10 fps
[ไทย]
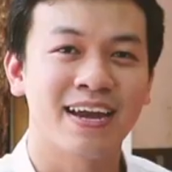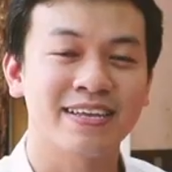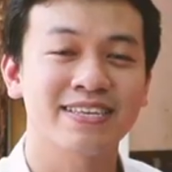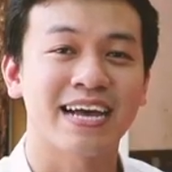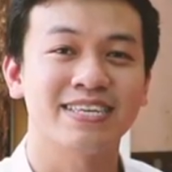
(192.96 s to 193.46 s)
นั
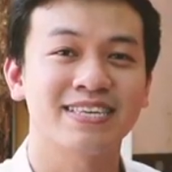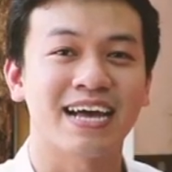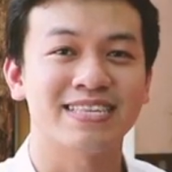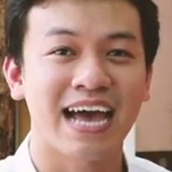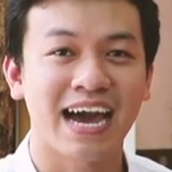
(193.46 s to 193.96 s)
กศึกษาศึก
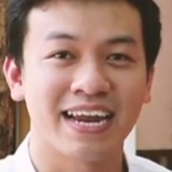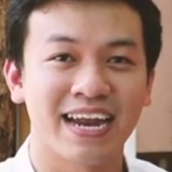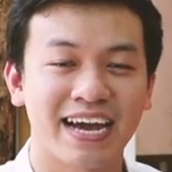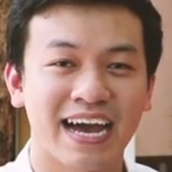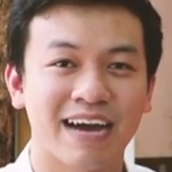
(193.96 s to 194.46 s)
ษาศาสตร์
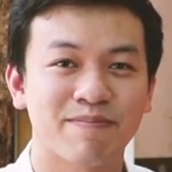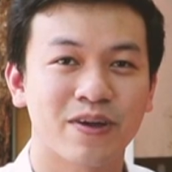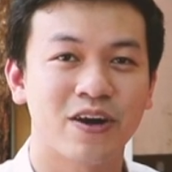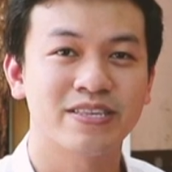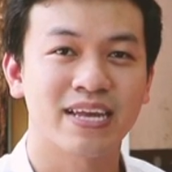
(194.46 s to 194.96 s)
นะครับ
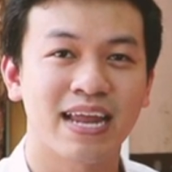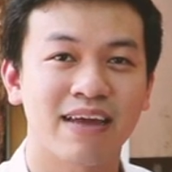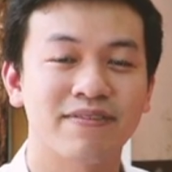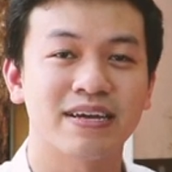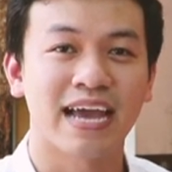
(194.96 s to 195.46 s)
ก็จะได้
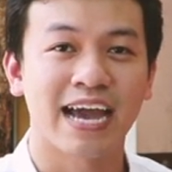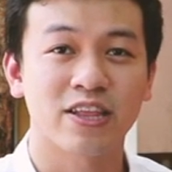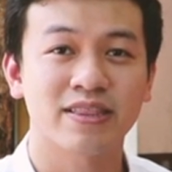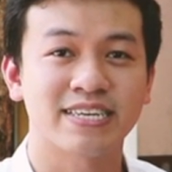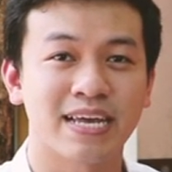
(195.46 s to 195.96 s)
ฝึกงาน
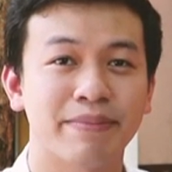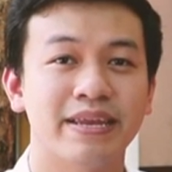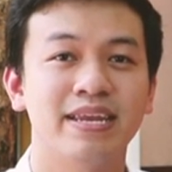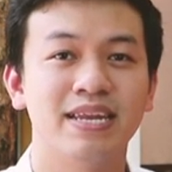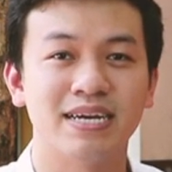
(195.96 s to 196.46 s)
ตั้งแต่ชั้นปี
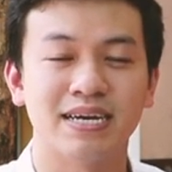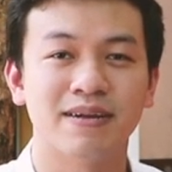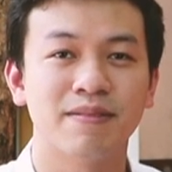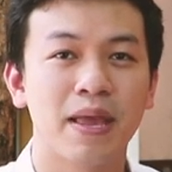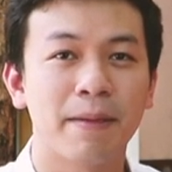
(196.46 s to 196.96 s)
ที่
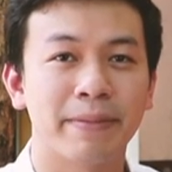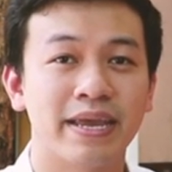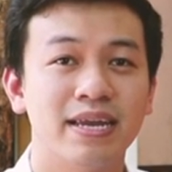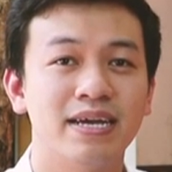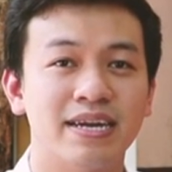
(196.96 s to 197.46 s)
1 ปี
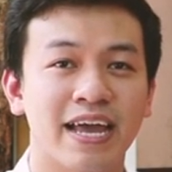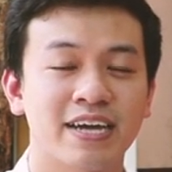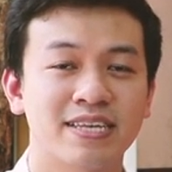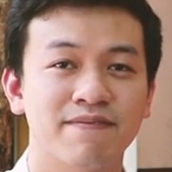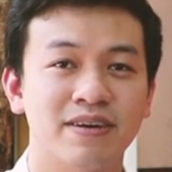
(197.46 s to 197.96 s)
ที่1เนี่ย
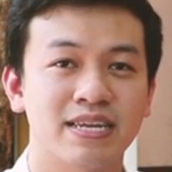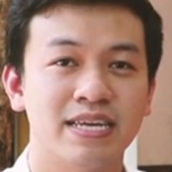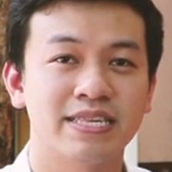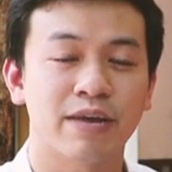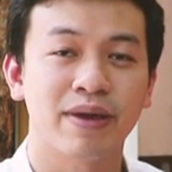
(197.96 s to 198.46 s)
ก็จะฝึก
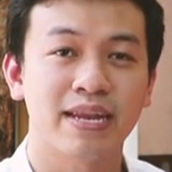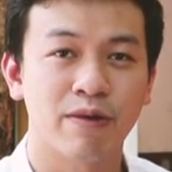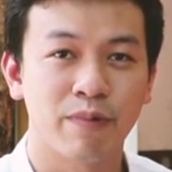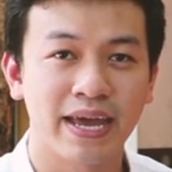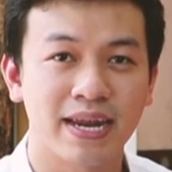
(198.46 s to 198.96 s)
ที่7 e เ e ่ e อี
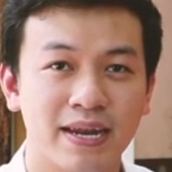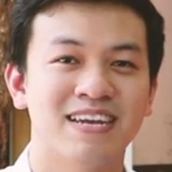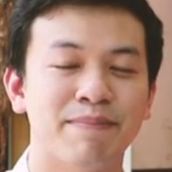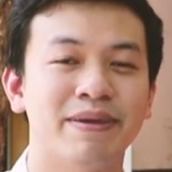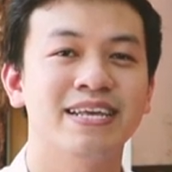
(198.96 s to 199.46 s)
เล
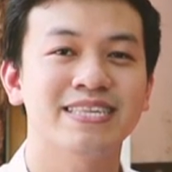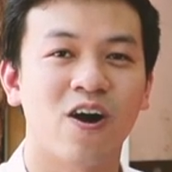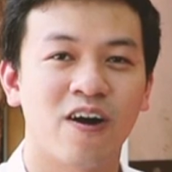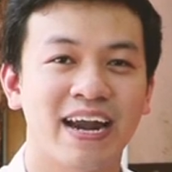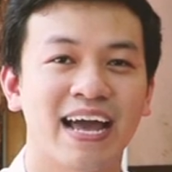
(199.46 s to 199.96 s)
ในปีที่
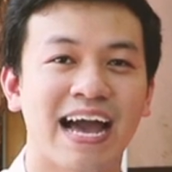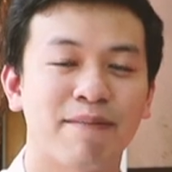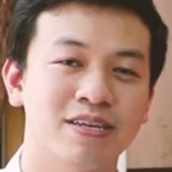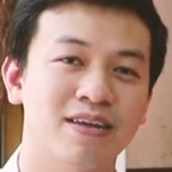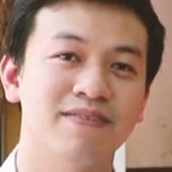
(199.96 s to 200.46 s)
2นะครับ
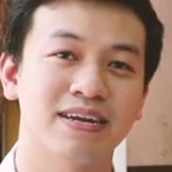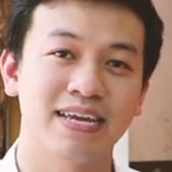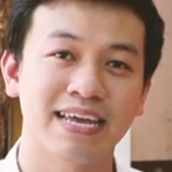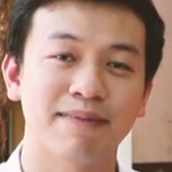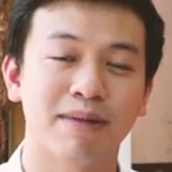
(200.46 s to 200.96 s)
ก็จะฝึก
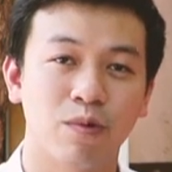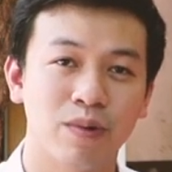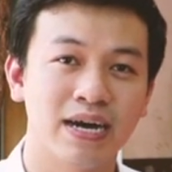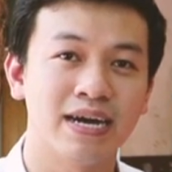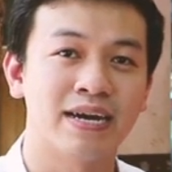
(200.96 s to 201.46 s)
ที่ King
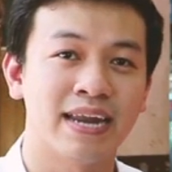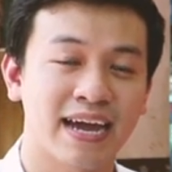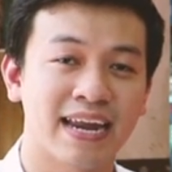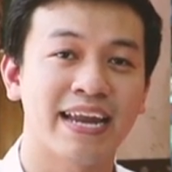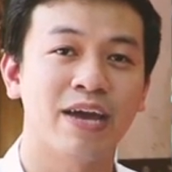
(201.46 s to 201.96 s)
Power ใน
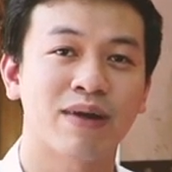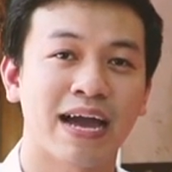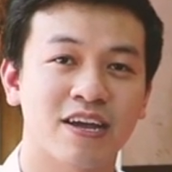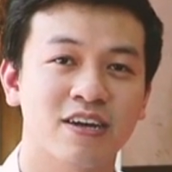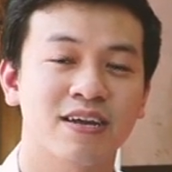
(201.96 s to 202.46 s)
ขณะเดียว
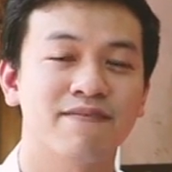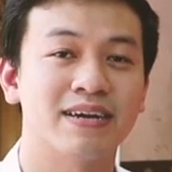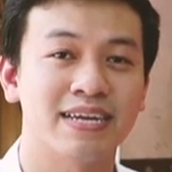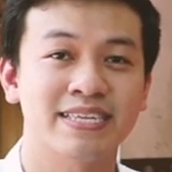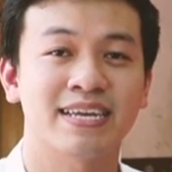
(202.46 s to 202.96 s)
กันก็จะ
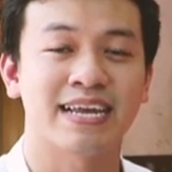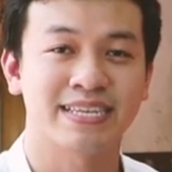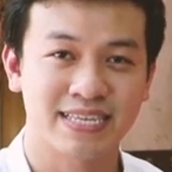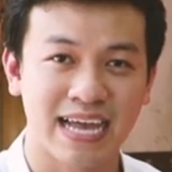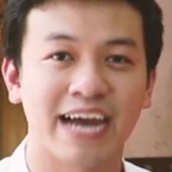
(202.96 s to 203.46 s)
ฝึกที่สถาน
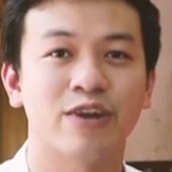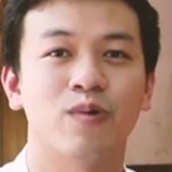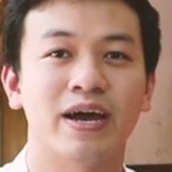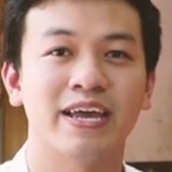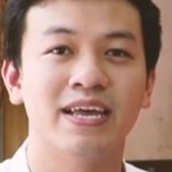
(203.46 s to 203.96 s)
ศึกษา
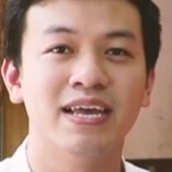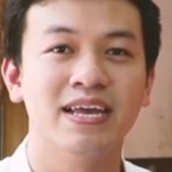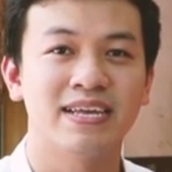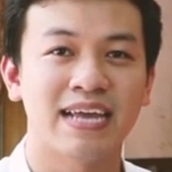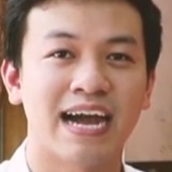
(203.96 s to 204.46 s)
ด้วย
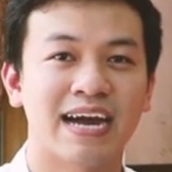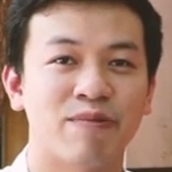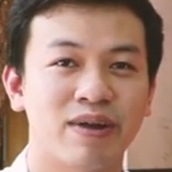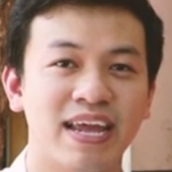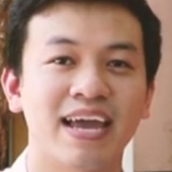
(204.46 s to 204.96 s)
อย่าง
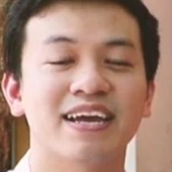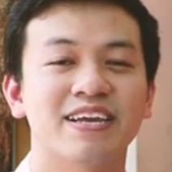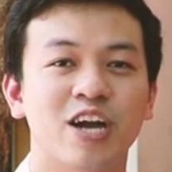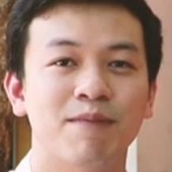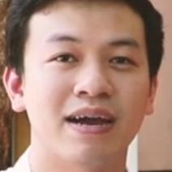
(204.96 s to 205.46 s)
วันนี้
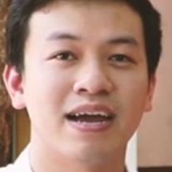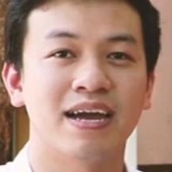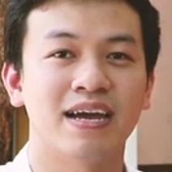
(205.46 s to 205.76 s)
ก็มา